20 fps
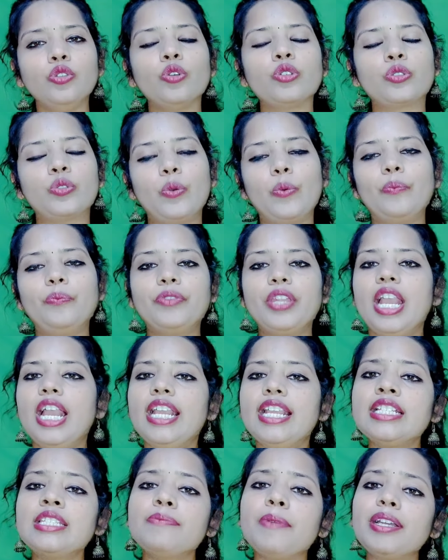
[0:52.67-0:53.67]
दोस्तों
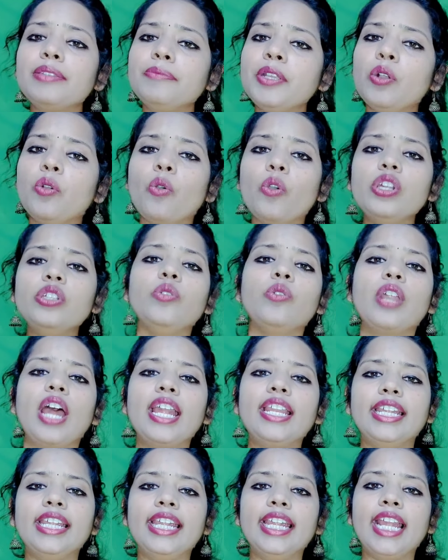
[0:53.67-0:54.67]
इस बात में कोई दो
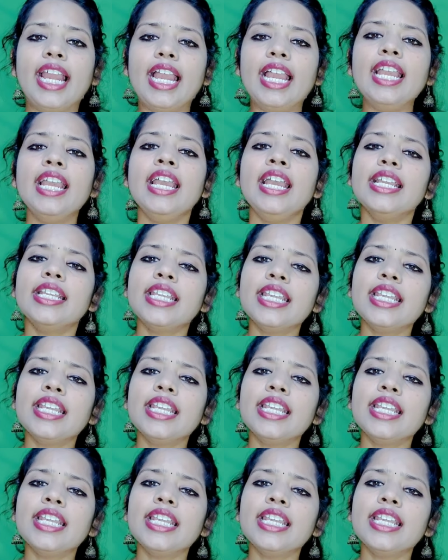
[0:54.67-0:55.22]
राय नहीं है